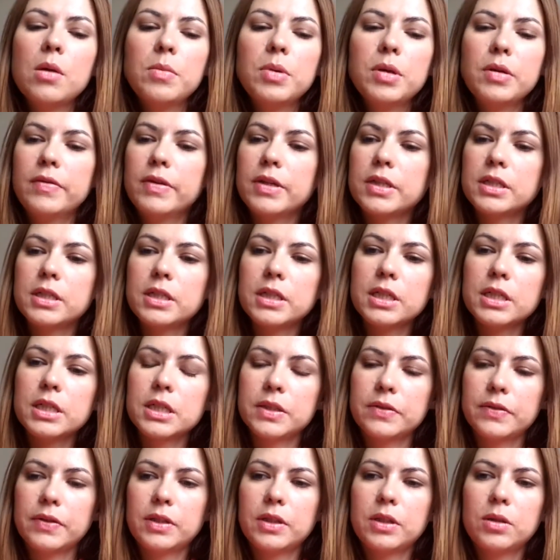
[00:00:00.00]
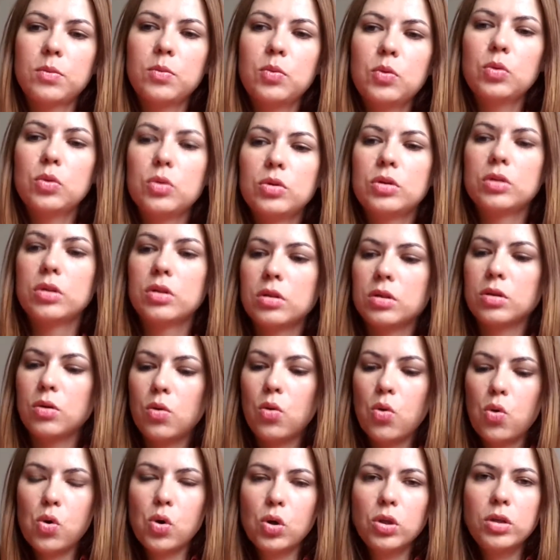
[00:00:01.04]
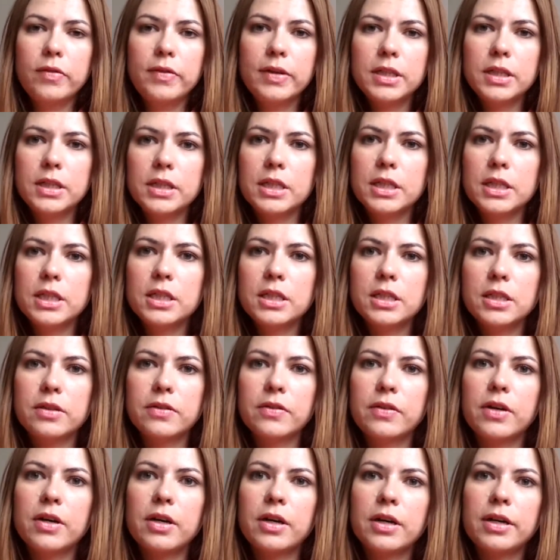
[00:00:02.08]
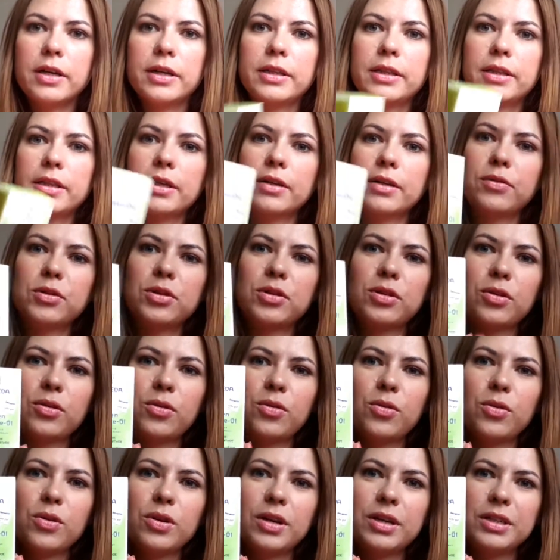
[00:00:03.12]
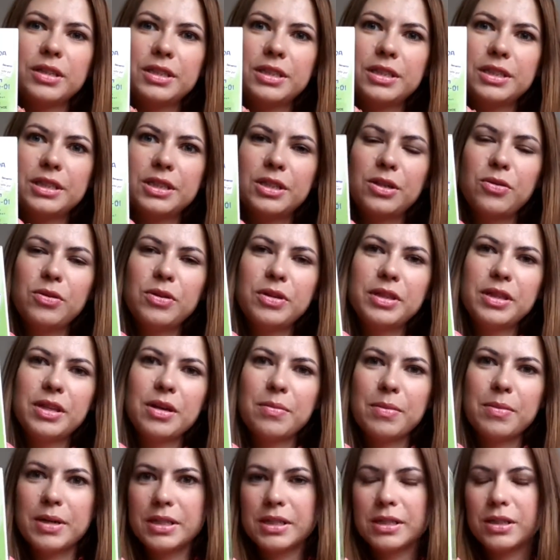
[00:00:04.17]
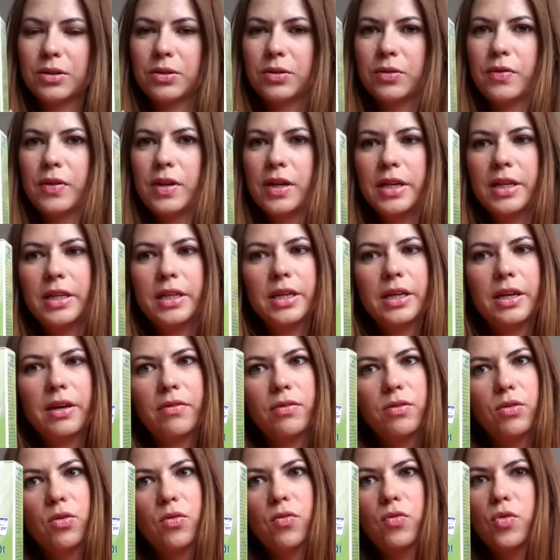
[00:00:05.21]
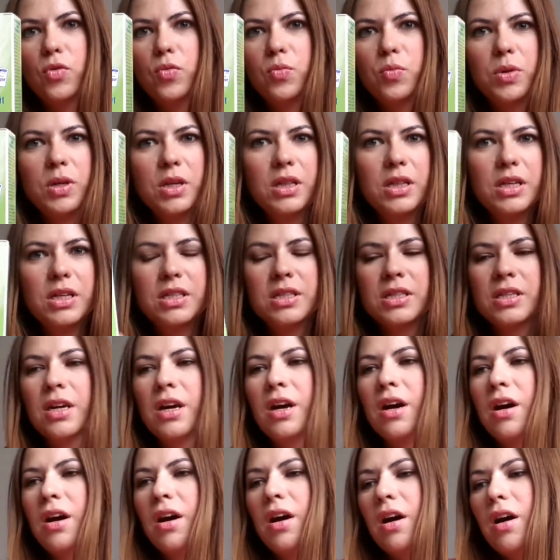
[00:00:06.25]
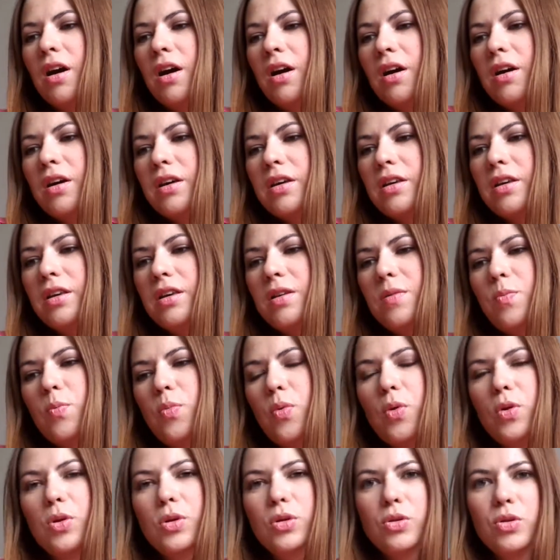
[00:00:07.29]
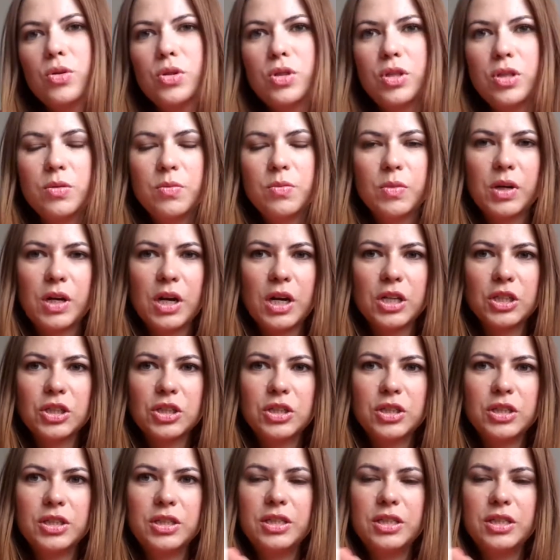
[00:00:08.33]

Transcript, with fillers: Первое средство это будет э, уходовое средство. Это вот такое антицеллюлитное масло от Веледа. Я в него влюбилась и пользуюсь им каждый